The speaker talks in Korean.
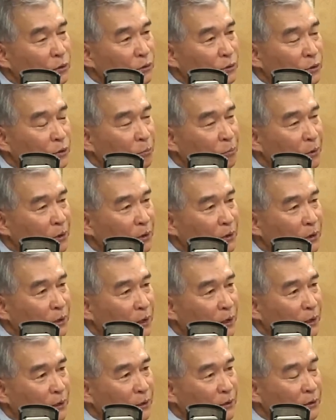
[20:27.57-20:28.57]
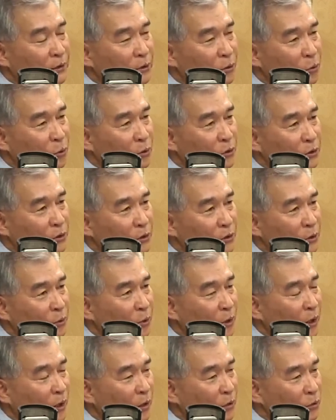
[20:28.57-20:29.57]
집행기간인
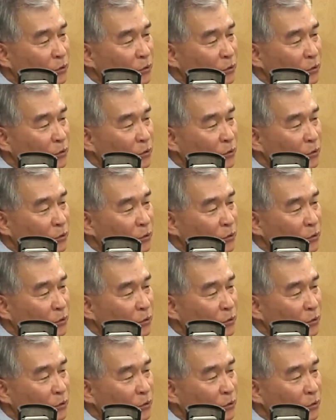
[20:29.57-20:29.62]
서울시와